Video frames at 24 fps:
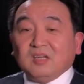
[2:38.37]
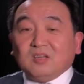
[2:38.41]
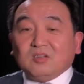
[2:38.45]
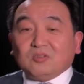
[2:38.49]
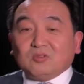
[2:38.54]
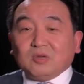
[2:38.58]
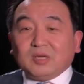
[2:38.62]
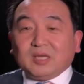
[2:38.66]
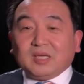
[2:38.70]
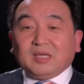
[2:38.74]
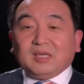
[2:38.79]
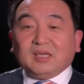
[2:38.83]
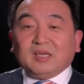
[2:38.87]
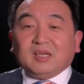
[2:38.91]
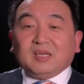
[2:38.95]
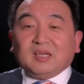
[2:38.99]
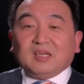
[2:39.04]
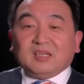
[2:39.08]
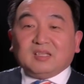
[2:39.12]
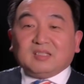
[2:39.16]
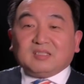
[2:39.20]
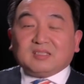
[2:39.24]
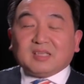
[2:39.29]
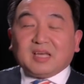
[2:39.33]
所以。
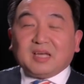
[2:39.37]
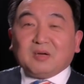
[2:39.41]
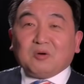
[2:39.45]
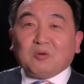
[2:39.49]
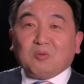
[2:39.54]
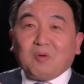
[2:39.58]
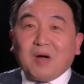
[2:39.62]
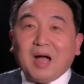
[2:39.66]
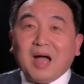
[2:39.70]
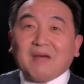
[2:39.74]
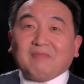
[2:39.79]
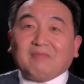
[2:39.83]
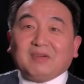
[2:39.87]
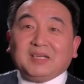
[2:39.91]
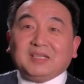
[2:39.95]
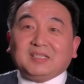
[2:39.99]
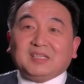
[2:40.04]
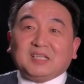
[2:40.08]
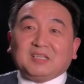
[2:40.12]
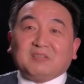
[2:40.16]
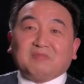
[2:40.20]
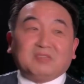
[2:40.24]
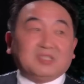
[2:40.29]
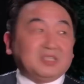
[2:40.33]
在华为
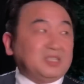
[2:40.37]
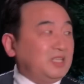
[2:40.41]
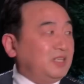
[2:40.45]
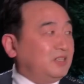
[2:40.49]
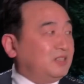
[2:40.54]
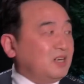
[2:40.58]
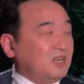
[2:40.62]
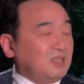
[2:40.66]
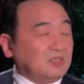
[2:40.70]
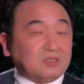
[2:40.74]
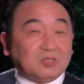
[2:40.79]
这个问题上，